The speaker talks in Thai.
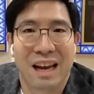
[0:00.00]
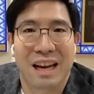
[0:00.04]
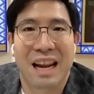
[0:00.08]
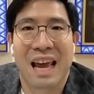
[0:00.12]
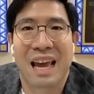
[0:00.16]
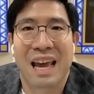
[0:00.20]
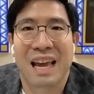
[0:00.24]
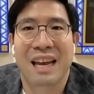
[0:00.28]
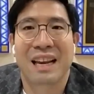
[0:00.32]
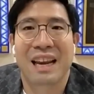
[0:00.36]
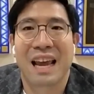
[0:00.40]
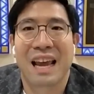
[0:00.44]

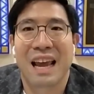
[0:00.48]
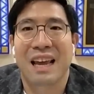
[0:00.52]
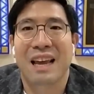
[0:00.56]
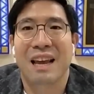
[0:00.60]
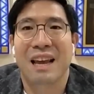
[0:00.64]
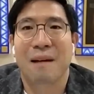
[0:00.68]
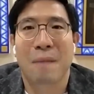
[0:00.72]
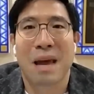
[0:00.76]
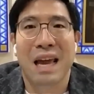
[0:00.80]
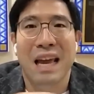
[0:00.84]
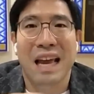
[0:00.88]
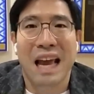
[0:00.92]
ในใน
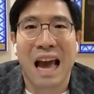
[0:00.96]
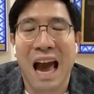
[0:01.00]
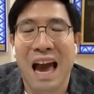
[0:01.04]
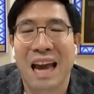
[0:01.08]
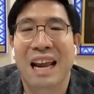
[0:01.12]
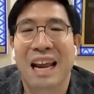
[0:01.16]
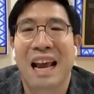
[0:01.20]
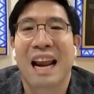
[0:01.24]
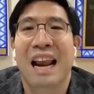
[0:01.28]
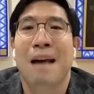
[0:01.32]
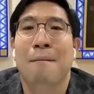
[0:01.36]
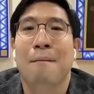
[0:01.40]
อเมริกา
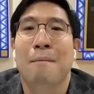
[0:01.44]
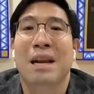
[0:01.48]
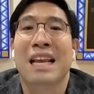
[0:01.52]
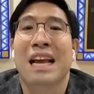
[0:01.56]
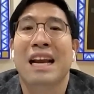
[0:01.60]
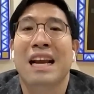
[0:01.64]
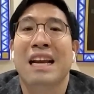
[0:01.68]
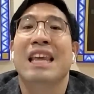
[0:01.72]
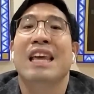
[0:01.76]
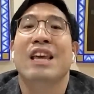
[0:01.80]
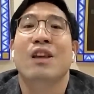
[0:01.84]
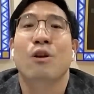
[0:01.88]
ในอะไรมัน
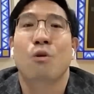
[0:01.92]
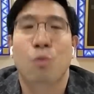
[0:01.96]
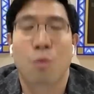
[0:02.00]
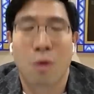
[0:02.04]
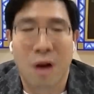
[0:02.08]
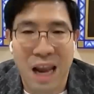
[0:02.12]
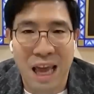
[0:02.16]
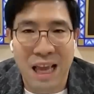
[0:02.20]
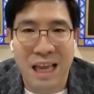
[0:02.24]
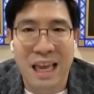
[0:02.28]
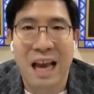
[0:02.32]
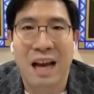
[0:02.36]
ยังดีอยู่
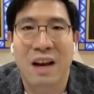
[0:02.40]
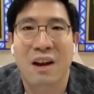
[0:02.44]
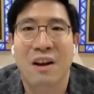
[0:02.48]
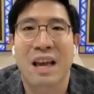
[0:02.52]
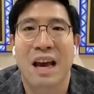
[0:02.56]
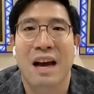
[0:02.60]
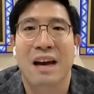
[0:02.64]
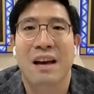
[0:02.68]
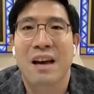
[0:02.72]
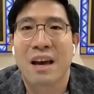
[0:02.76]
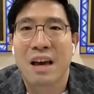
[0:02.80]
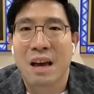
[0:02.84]
อะไรเงี้ยก็
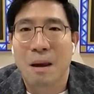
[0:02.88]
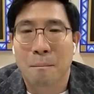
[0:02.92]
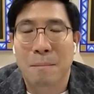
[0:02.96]
ยัง